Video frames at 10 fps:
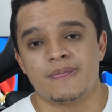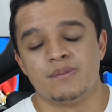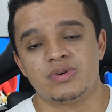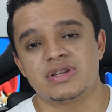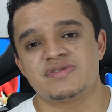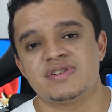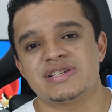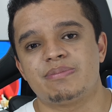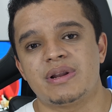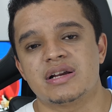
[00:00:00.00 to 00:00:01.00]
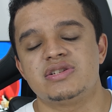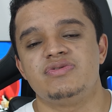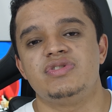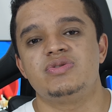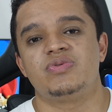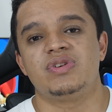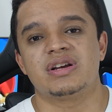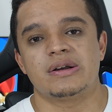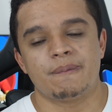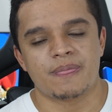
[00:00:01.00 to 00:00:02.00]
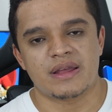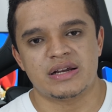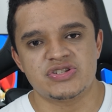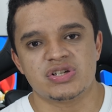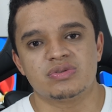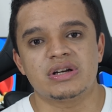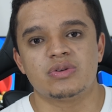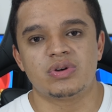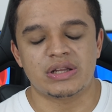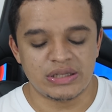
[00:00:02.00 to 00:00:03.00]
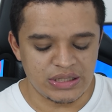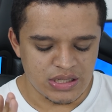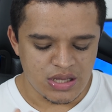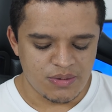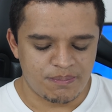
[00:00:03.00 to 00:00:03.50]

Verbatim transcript: muitas vezes a placa de vídeo fica radiando calor ali